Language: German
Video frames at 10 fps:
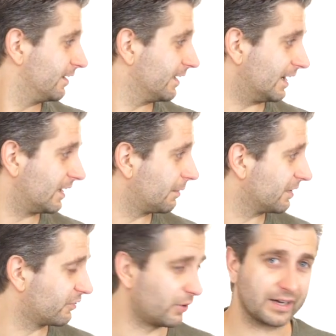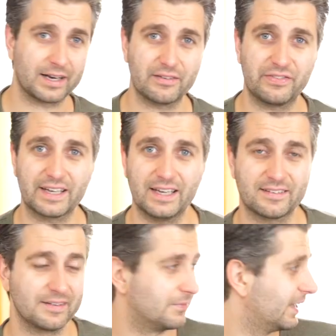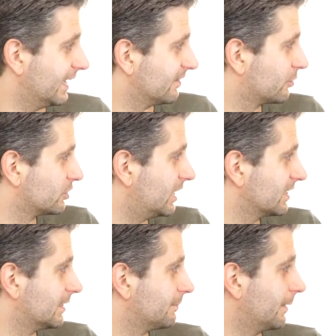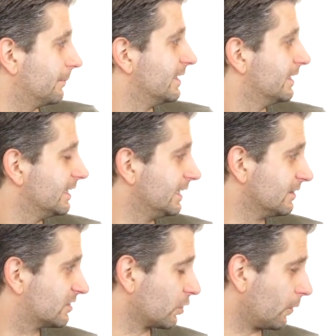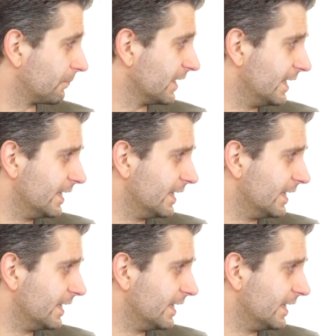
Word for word: Ja, habe ich vorher gerade vergessen einzuschalten beim Intro.